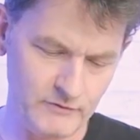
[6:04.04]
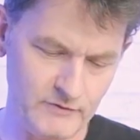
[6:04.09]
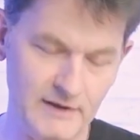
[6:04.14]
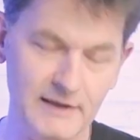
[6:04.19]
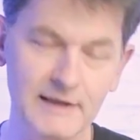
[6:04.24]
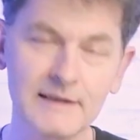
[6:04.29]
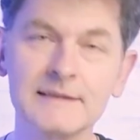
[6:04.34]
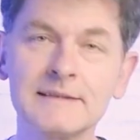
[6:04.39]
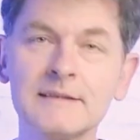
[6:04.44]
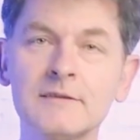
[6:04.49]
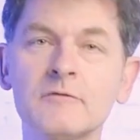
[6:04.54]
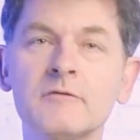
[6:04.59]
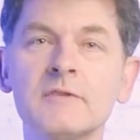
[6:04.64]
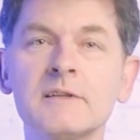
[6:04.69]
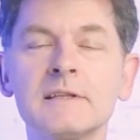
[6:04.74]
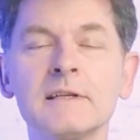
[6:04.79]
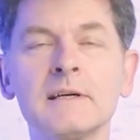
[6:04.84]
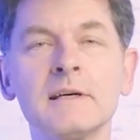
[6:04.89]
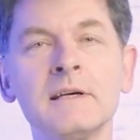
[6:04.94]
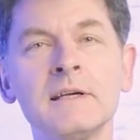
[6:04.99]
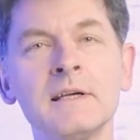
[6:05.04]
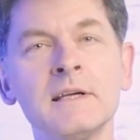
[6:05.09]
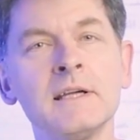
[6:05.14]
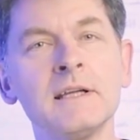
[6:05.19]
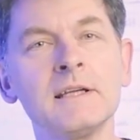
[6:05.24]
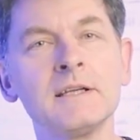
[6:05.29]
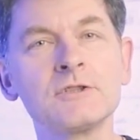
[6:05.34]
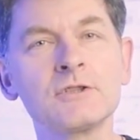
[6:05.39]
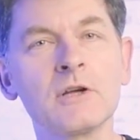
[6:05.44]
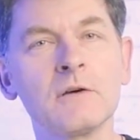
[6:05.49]
Kreativfilter,
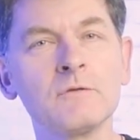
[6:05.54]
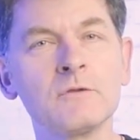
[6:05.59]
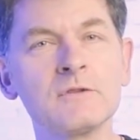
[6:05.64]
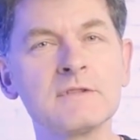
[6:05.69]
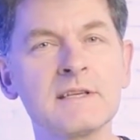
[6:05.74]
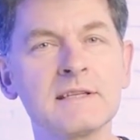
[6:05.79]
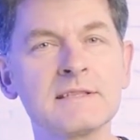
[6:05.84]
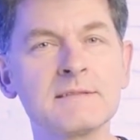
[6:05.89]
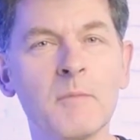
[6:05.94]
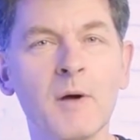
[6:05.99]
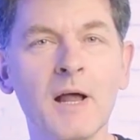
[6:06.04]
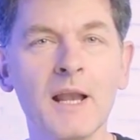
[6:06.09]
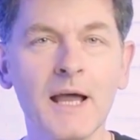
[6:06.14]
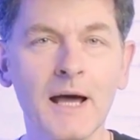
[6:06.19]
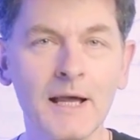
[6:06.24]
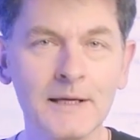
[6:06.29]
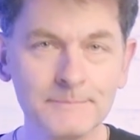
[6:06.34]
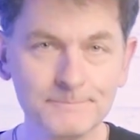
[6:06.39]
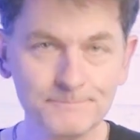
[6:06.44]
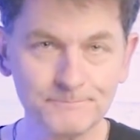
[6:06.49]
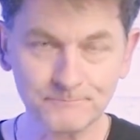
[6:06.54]
die schauen wir uns jetzt mal an.